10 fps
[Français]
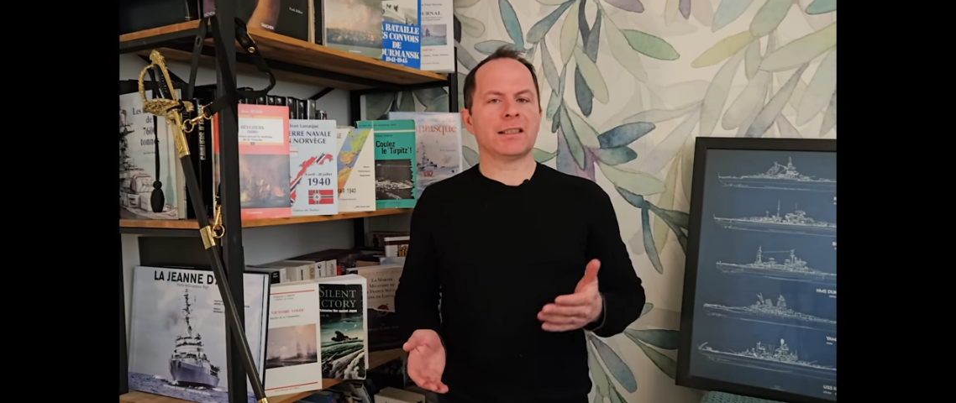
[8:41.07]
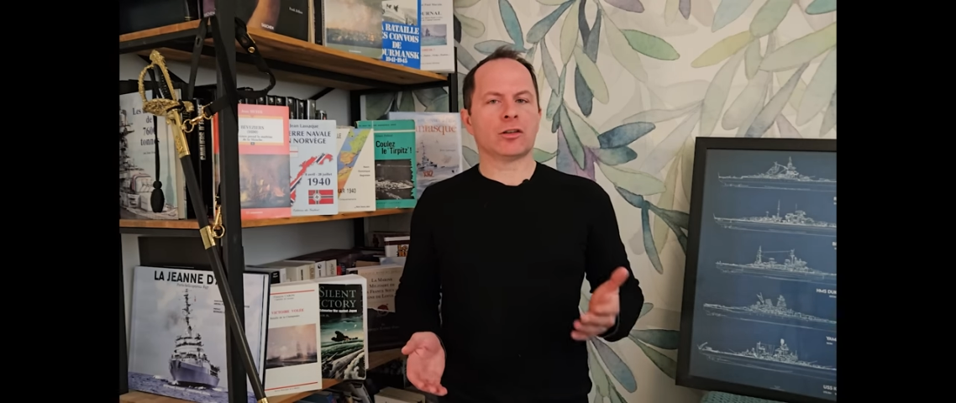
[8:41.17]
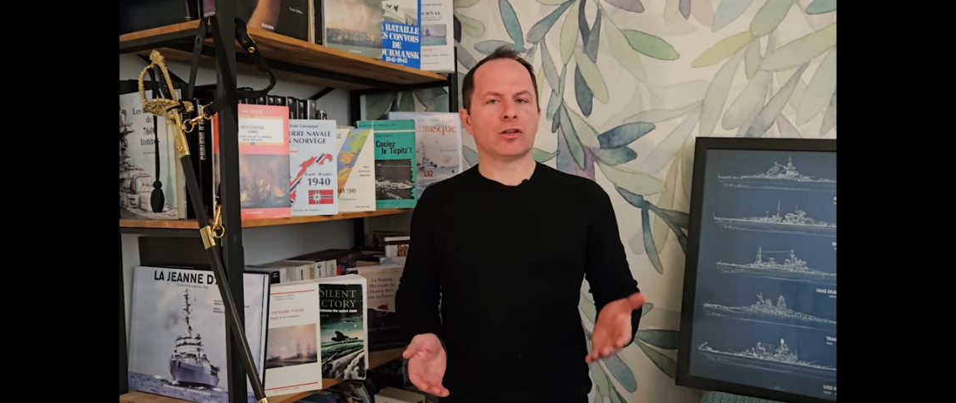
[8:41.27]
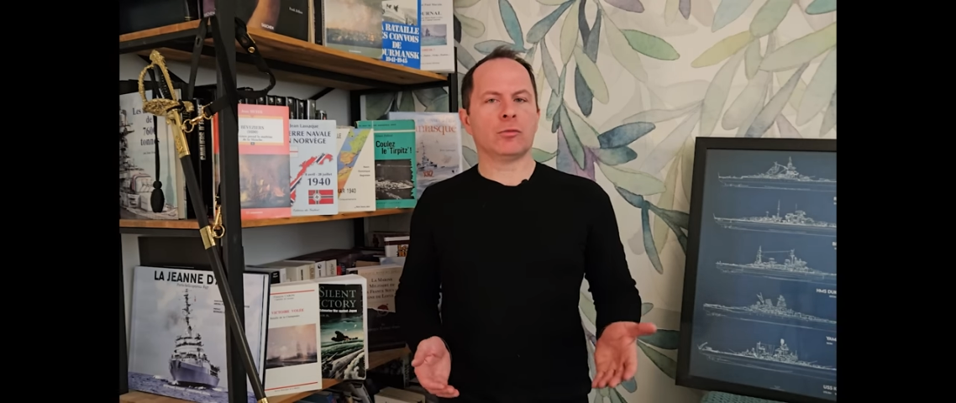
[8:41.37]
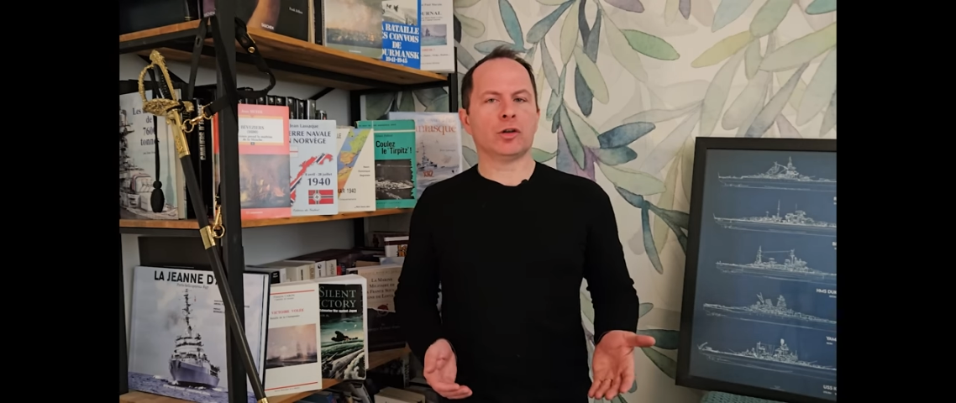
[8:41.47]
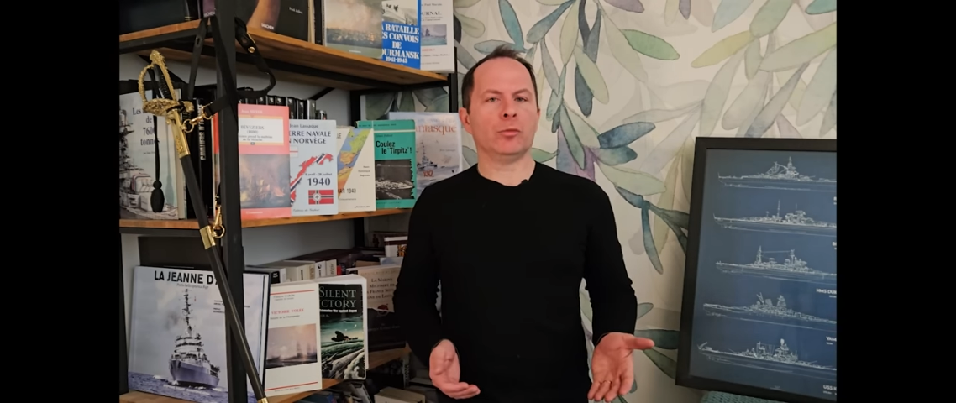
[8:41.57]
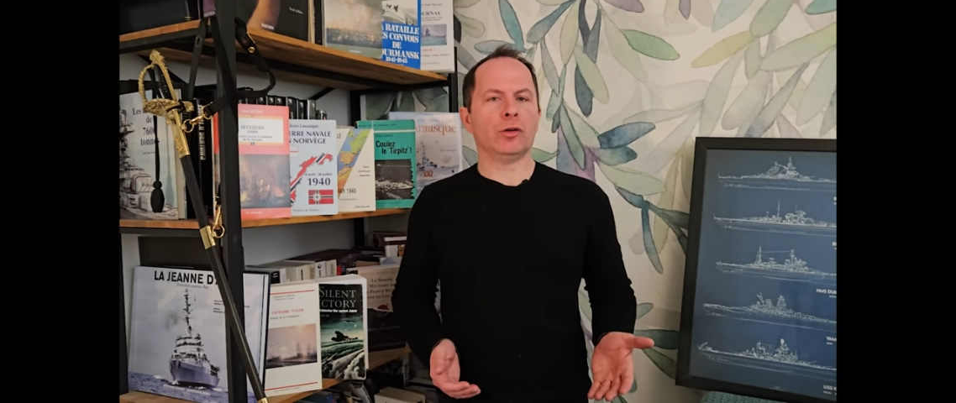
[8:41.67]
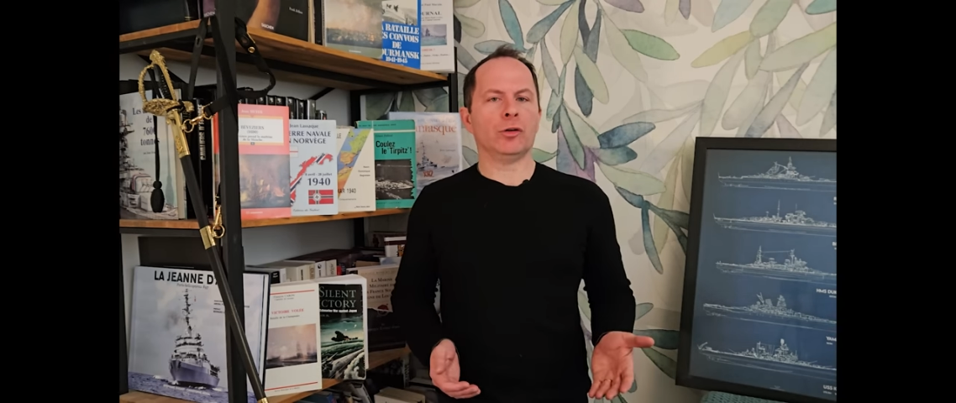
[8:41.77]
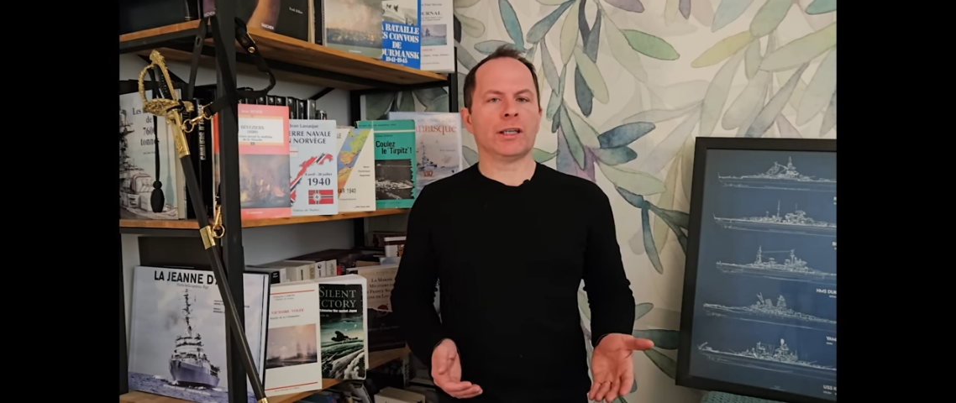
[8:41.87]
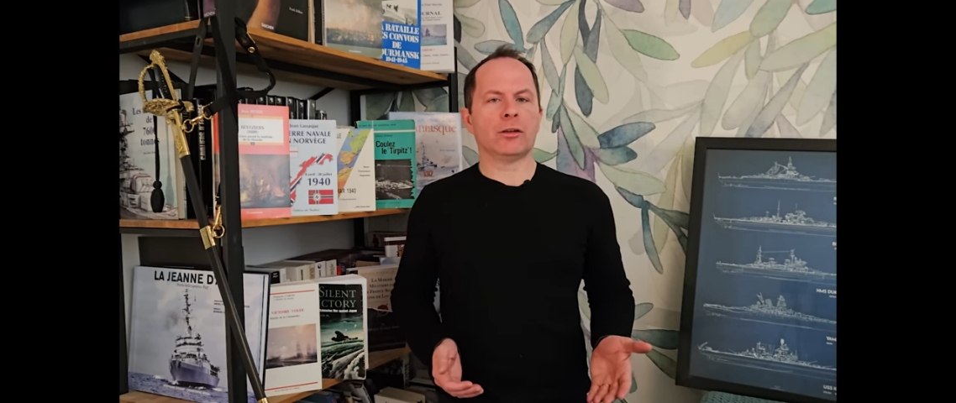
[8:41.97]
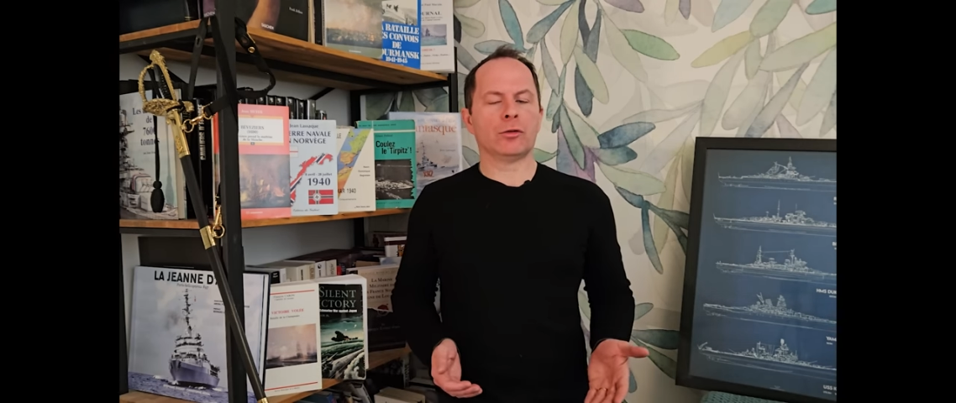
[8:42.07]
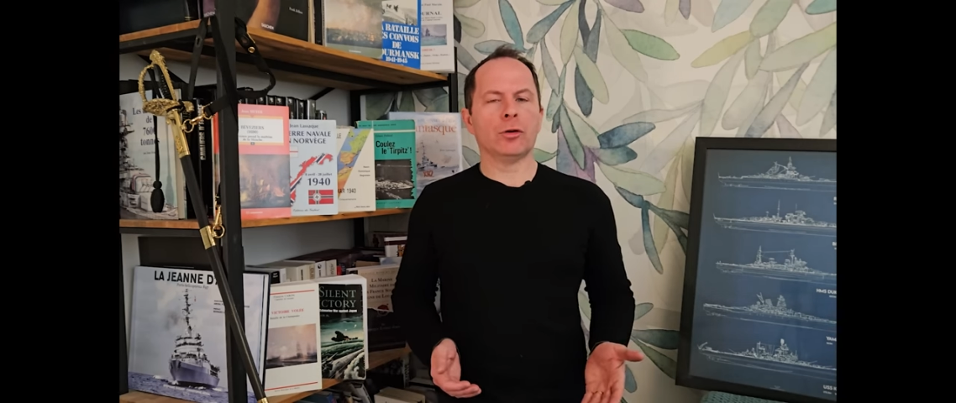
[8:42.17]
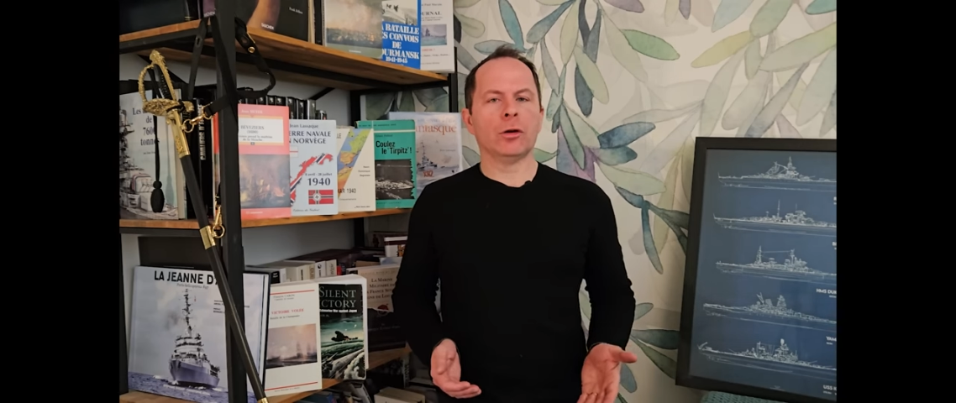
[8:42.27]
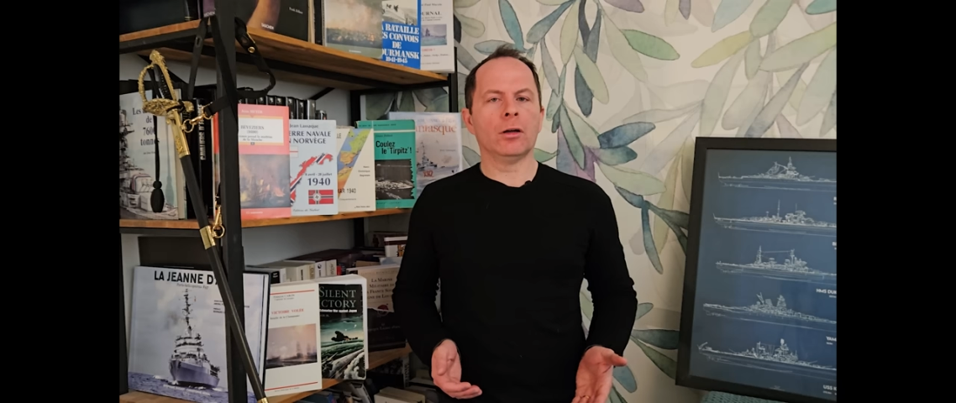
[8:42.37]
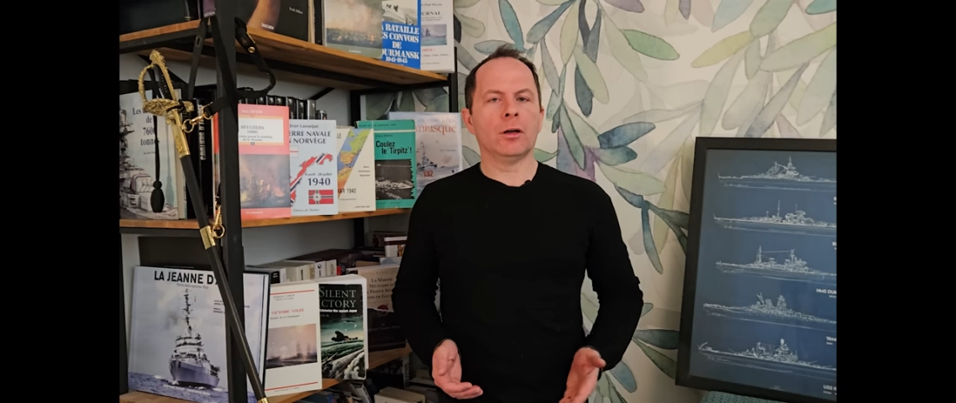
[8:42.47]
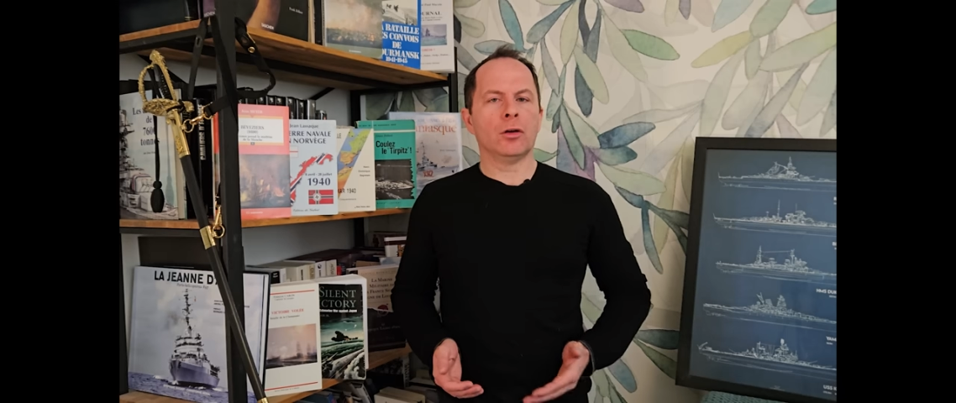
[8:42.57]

exactement le mode de calcul,